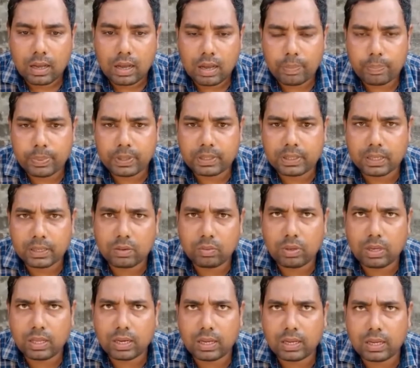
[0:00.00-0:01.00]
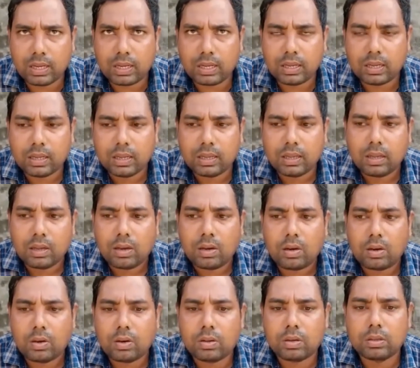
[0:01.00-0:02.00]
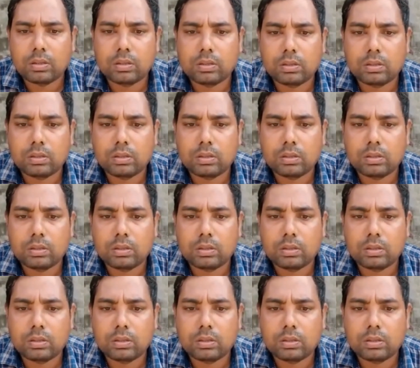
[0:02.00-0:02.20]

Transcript: आप पीछे क्यों ले रहे हैं और